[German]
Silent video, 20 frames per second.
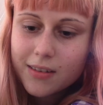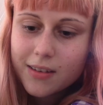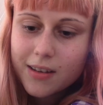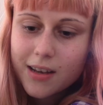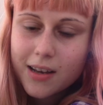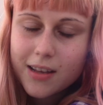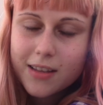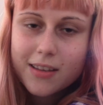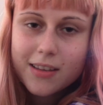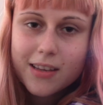
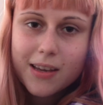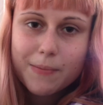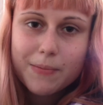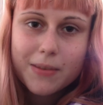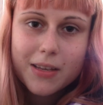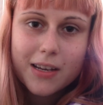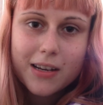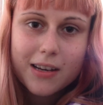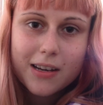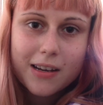Also ich habe
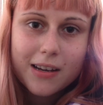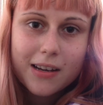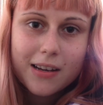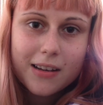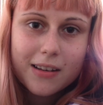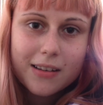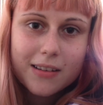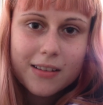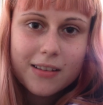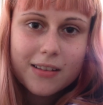
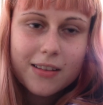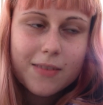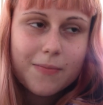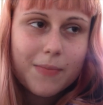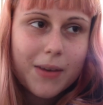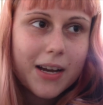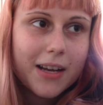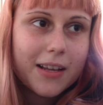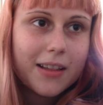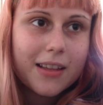da zum
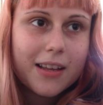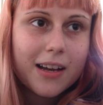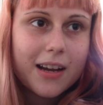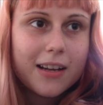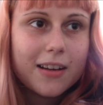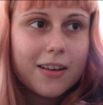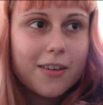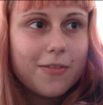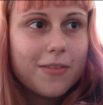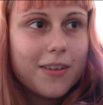einen
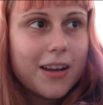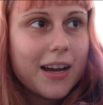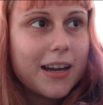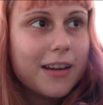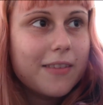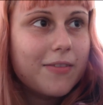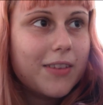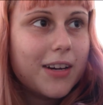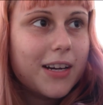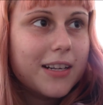Sachen auf
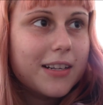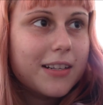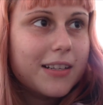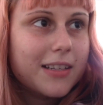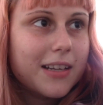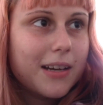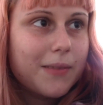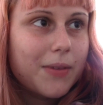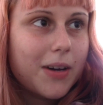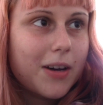
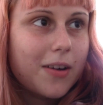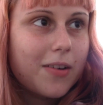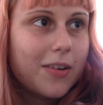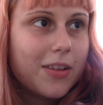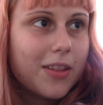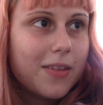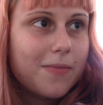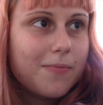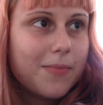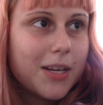Leinwand, aber auch
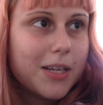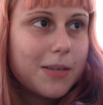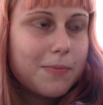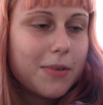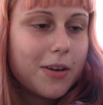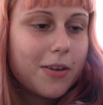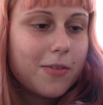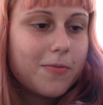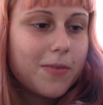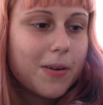zum
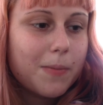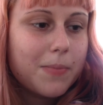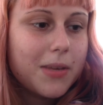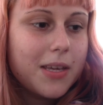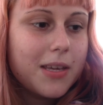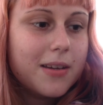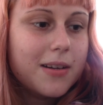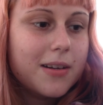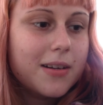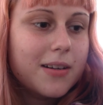Beispiel auf
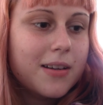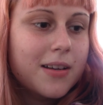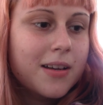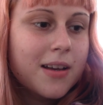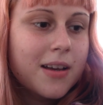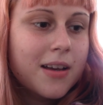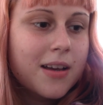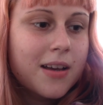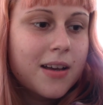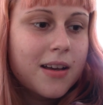Papier.
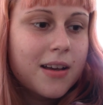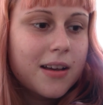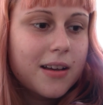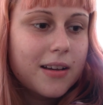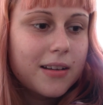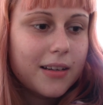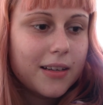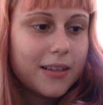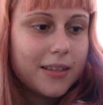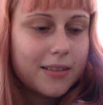
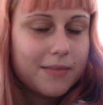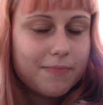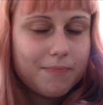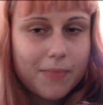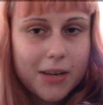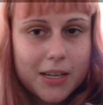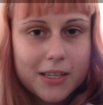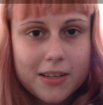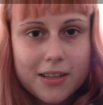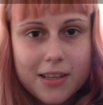Dann
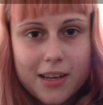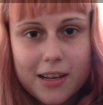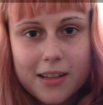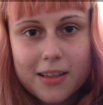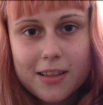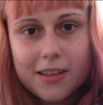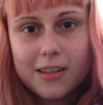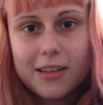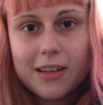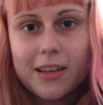manche Sachen sind